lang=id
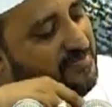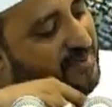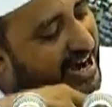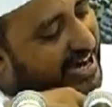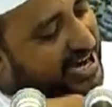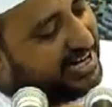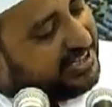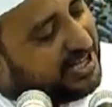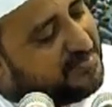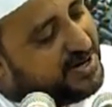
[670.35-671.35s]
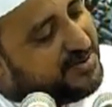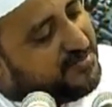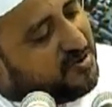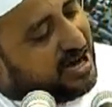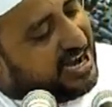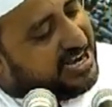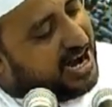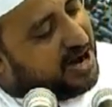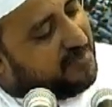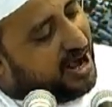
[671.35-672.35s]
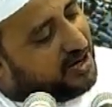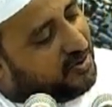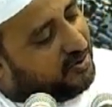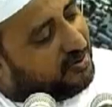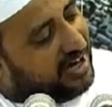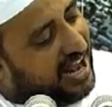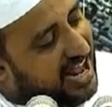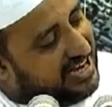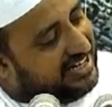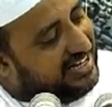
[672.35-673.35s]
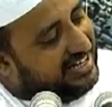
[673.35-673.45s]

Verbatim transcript: Bahkan kita menemukan dalam Al-Quran